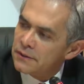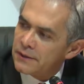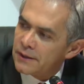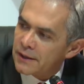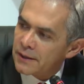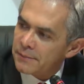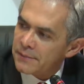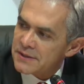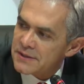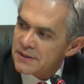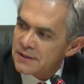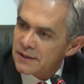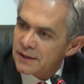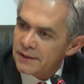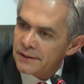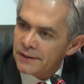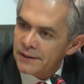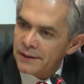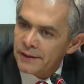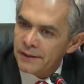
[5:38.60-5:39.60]
del
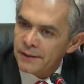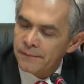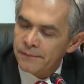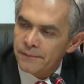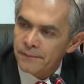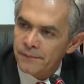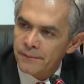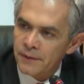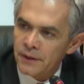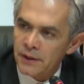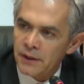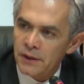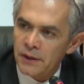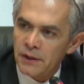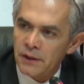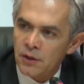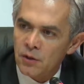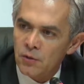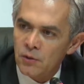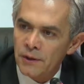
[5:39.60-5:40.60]
representante
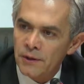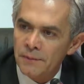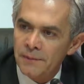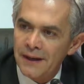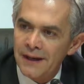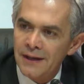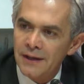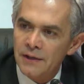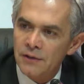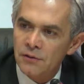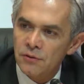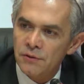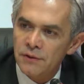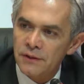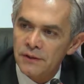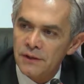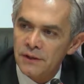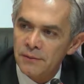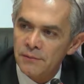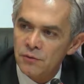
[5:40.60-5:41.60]
de Coneval, en
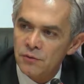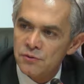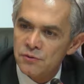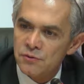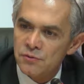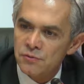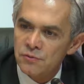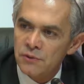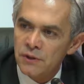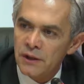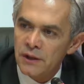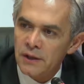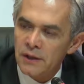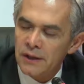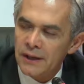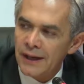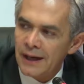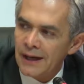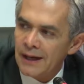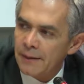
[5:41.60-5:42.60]
donde tenemos un
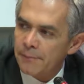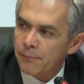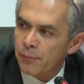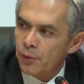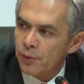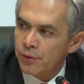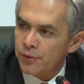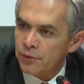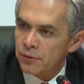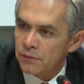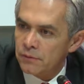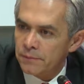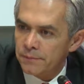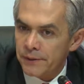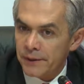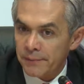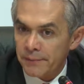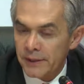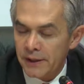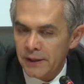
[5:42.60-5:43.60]
gran apoyo
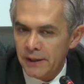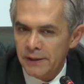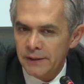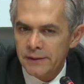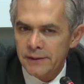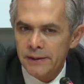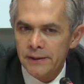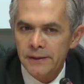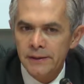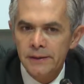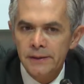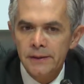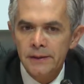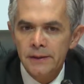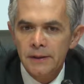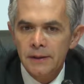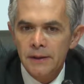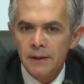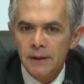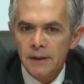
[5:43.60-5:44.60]
permanente
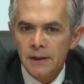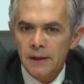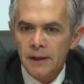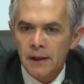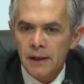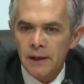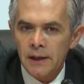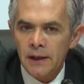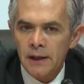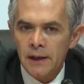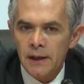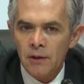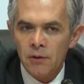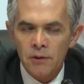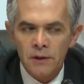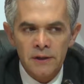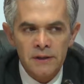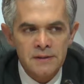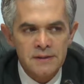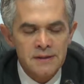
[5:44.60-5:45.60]
a la
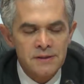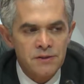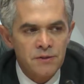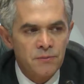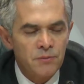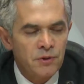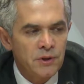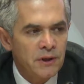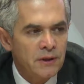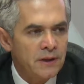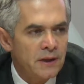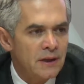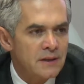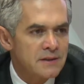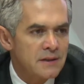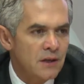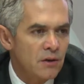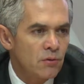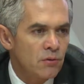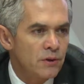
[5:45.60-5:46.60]
Organización Mundial de la
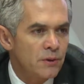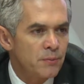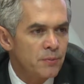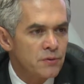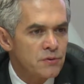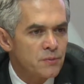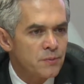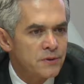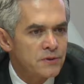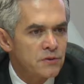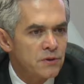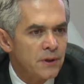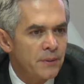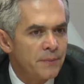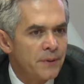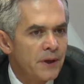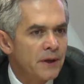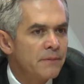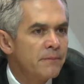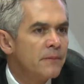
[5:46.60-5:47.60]
Salud y por supuesto
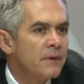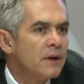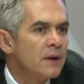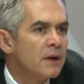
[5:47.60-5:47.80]
también